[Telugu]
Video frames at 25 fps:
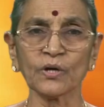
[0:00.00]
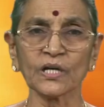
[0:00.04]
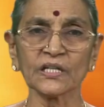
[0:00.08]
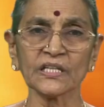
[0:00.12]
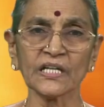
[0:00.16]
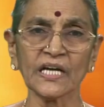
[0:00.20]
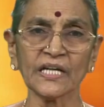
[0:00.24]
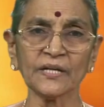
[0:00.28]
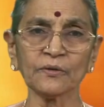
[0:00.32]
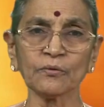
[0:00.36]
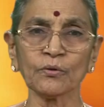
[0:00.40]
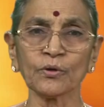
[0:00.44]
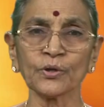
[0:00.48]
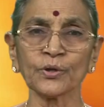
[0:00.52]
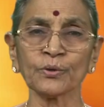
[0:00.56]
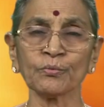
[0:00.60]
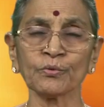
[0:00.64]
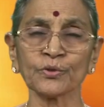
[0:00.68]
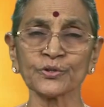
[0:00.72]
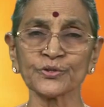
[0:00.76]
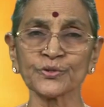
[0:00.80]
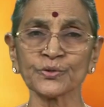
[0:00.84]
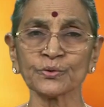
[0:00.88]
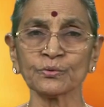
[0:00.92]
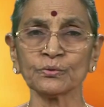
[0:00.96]
ఒకదానికొకటి
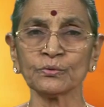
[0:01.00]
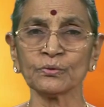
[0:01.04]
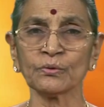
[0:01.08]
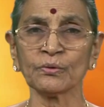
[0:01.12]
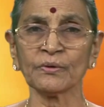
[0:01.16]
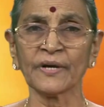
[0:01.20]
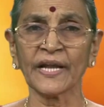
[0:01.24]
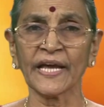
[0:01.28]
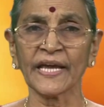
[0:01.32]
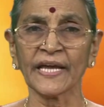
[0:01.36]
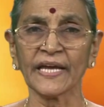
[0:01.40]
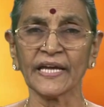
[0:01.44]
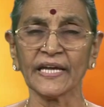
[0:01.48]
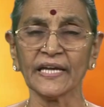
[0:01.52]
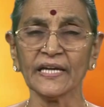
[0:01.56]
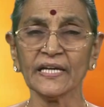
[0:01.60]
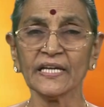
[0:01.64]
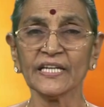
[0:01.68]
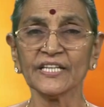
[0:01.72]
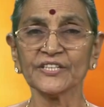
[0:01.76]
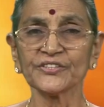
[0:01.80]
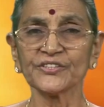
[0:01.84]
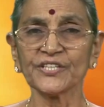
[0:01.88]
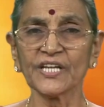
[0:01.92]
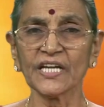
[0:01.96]
ఒరుసుకుంటున్నాయి
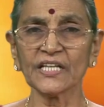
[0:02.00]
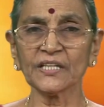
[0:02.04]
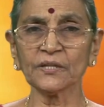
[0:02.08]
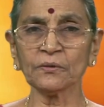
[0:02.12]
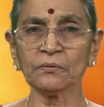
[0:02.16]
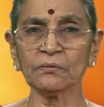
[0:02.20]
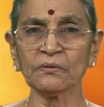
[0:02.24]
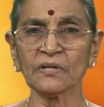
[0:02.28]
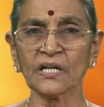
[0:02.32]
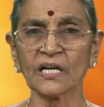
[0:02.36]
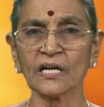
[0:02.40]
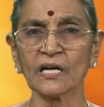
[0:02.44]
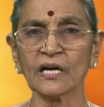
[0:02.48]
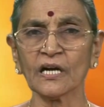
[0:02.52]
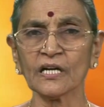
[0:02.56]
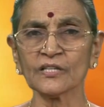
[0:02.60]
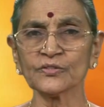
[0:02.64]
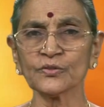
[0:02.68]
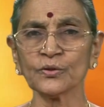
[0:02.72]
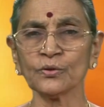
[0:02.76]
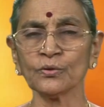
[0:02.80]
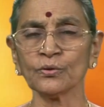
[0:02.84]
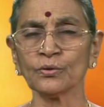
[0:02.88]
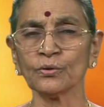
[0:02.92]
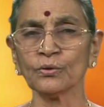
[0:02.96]
చేతికున్న
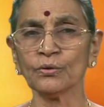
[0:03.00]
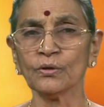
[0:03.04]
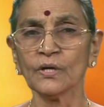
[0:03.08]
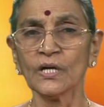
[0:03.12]
గాజులు